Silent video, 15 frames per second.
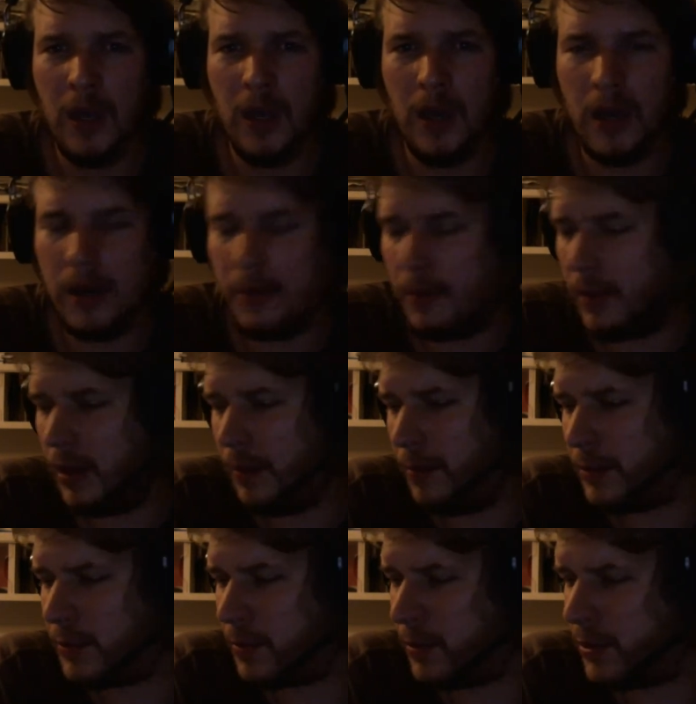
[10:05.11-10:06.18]
E, I
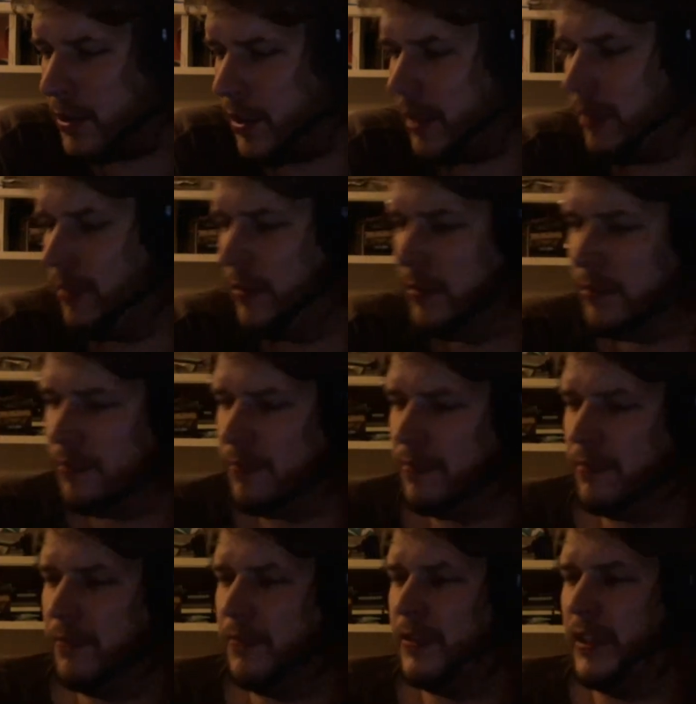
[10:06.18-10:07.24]
być może y,
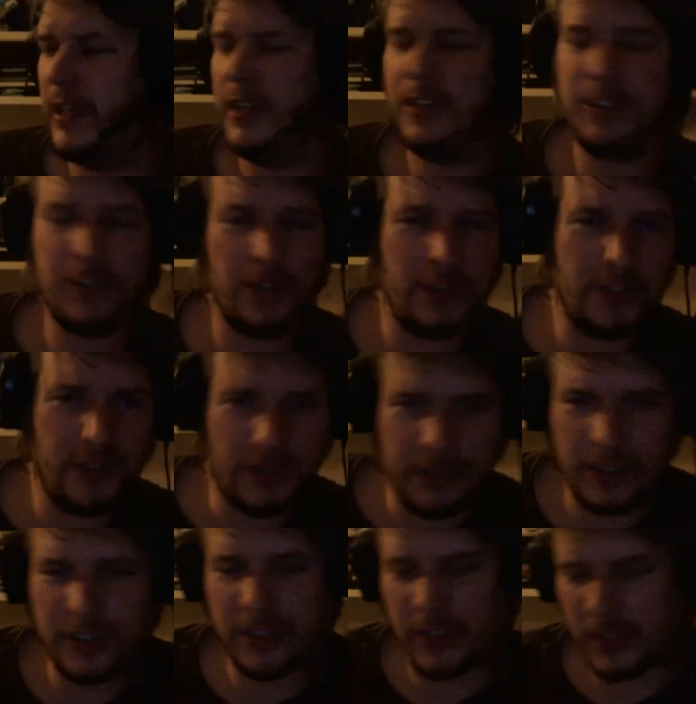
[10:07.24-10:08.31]
wydaje się to
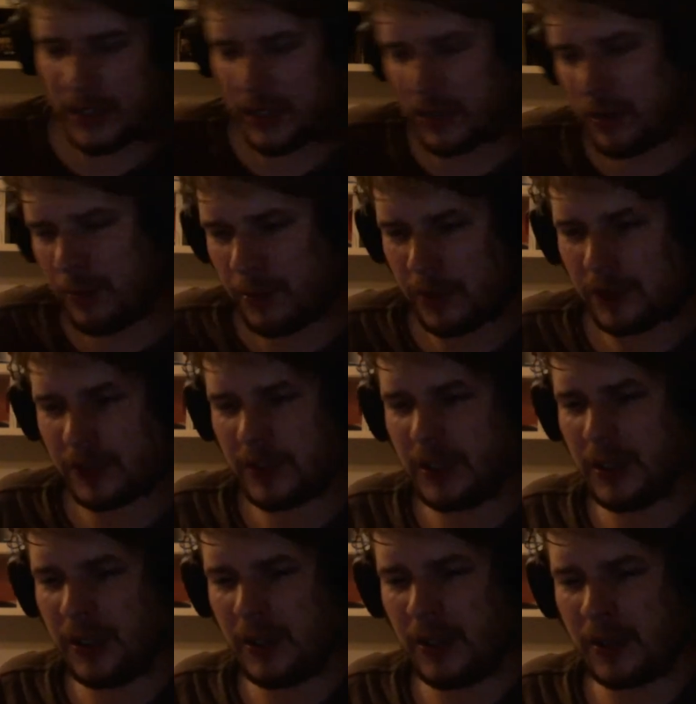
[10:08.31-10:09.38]
idiotyczne, tak, o
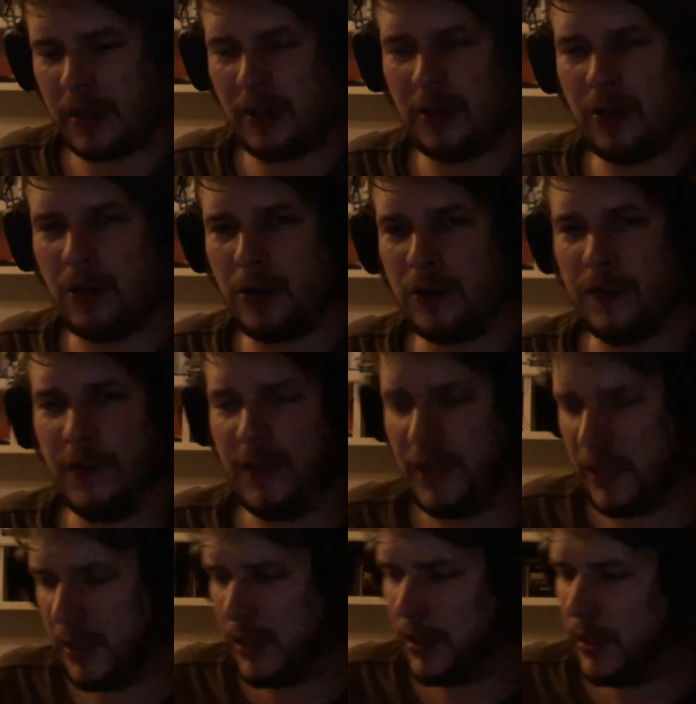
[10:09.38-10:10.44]
Boże, jakie chlorstwo i tak
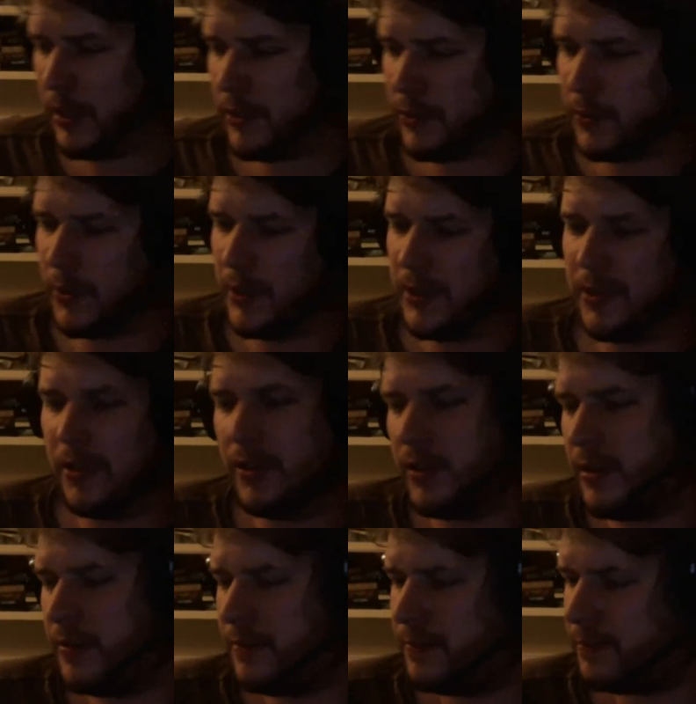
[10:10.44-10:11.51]
dalej, ale z drugiej strony,